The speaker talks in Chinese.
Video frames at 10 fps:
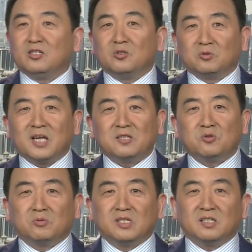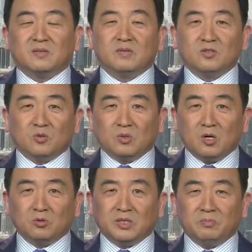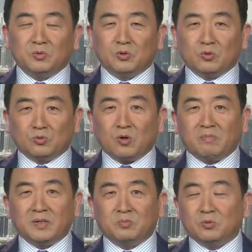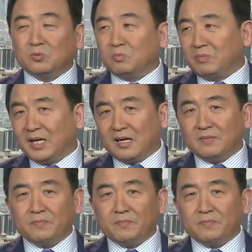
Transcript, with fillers: 总参、总政、总后勤部、总装备部没了，